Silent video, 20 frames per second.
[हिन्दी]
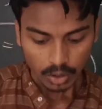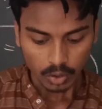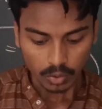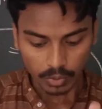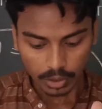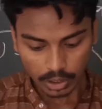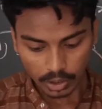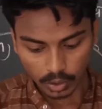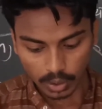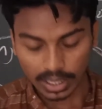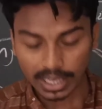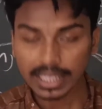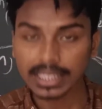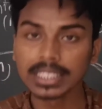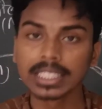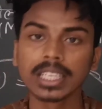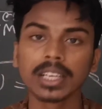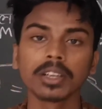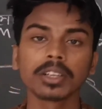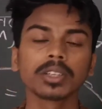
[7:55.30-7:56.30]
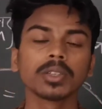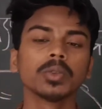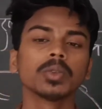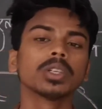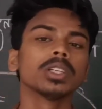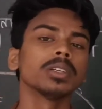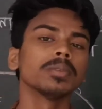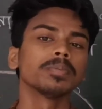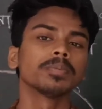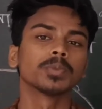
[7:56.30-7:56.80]
तो वीडियो अगर अच्छी लगी
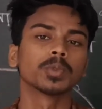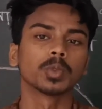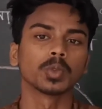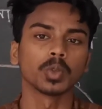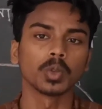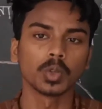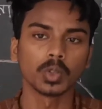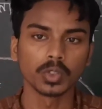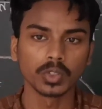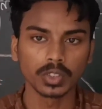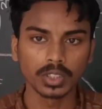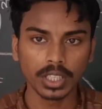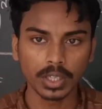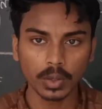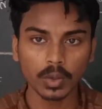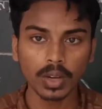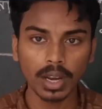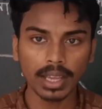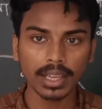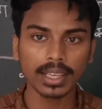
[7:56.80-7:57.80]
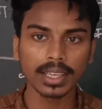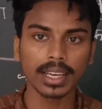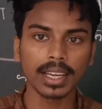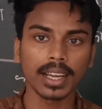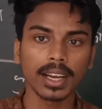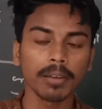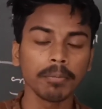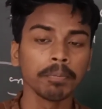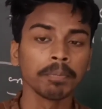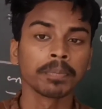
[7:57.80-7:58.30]
होगी तो ज़रूर लाइक
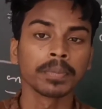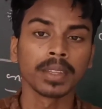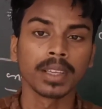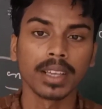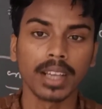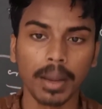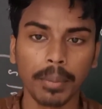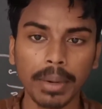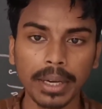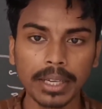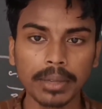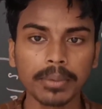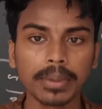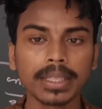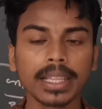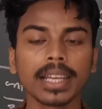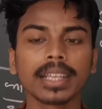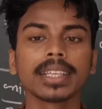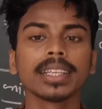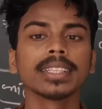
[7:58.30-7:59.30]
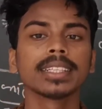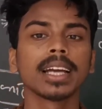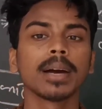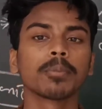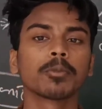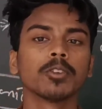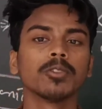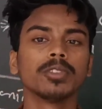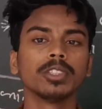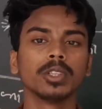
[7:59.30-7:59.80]
करिएगा कमेंट में बताएंगे कि आपको